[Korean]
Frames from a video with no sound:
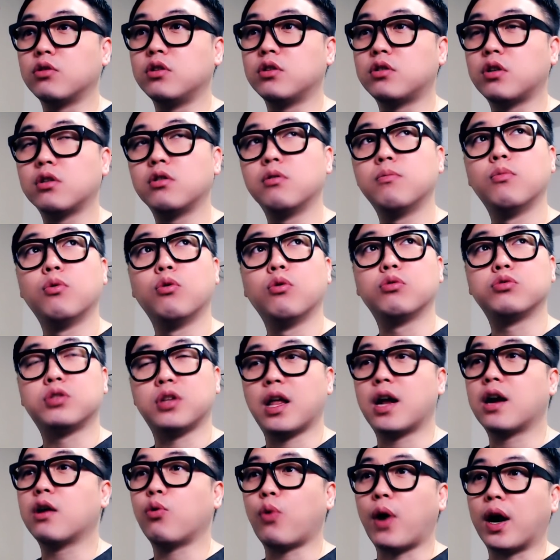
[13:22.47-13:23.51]
일단은 뭐
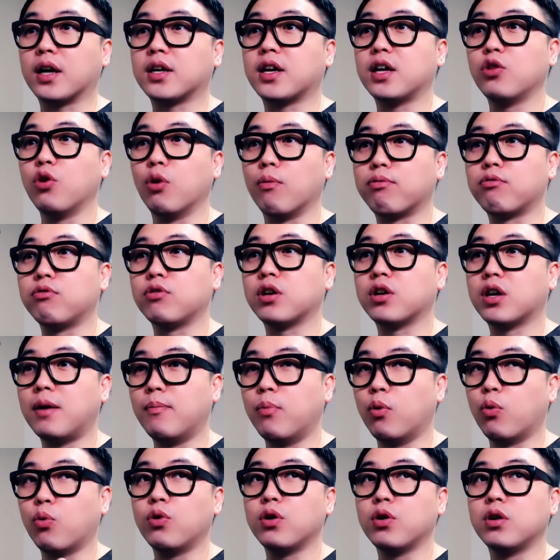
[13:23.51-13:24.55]
나랑 관계는 없으니까
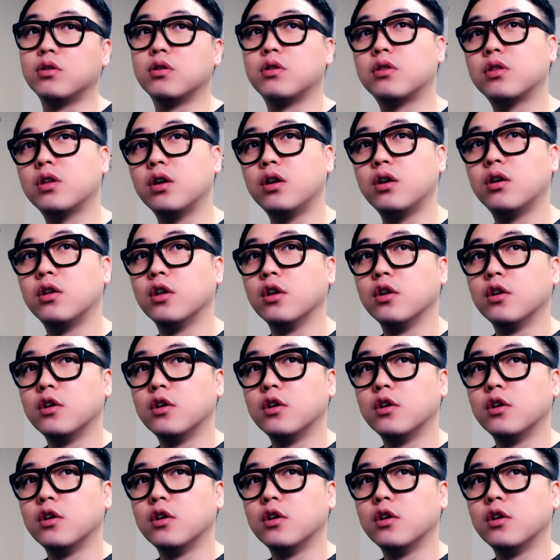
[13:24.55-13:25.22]
보고 있는데